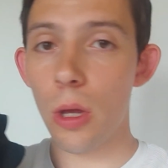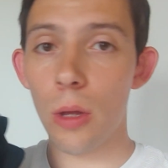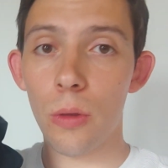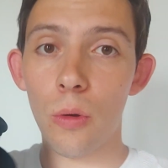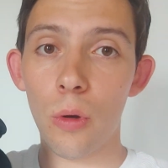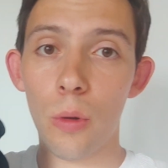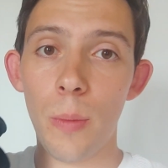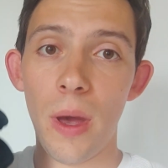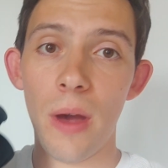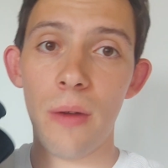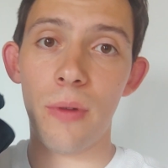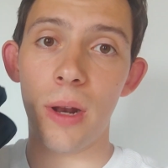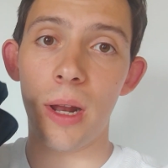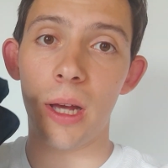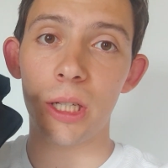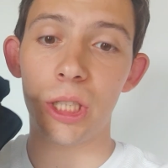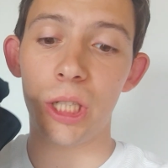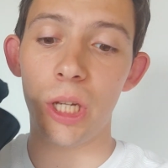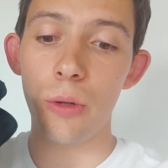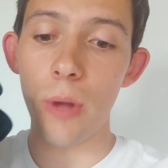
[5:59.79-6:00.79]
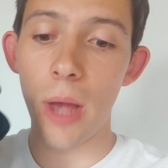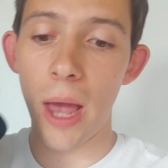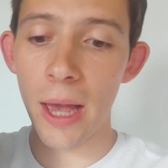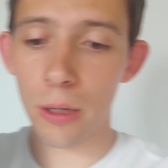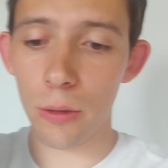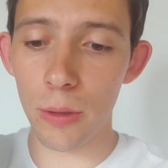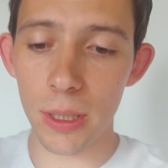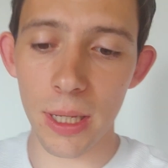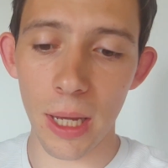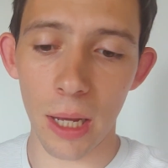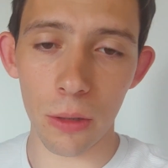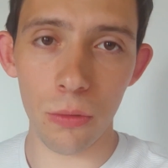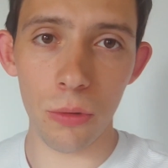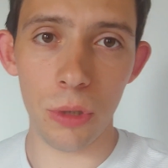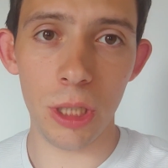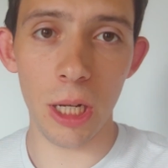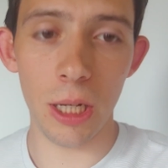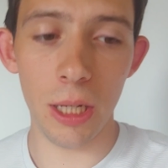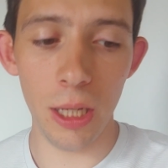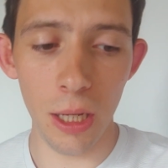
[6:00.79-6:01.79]
Donc ben voilà, j'ai eu un cuissard
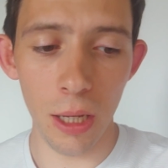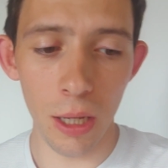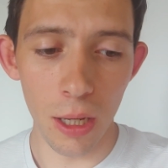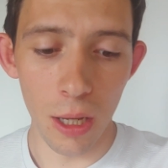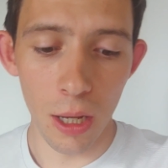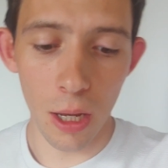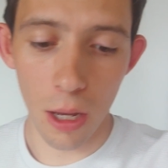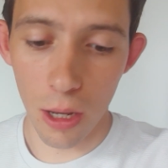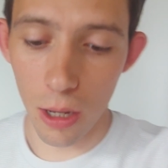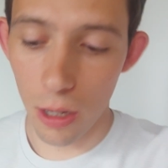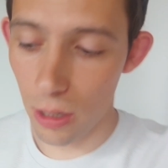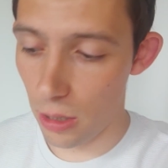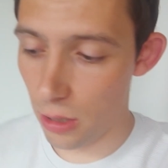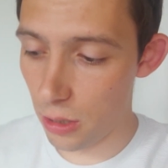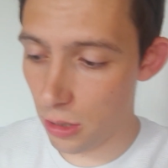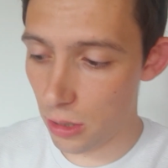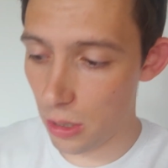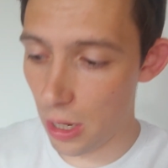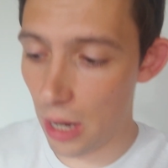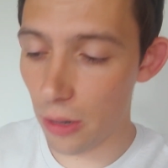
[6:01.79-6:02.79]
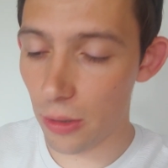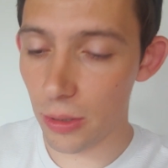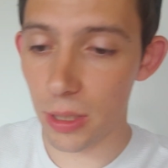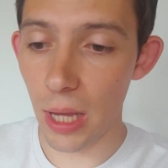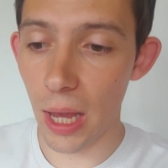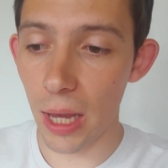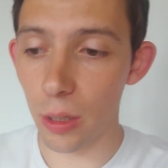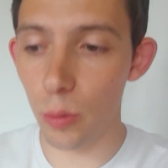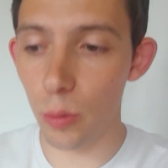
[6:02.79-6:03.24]
Ducelli. alors c'est un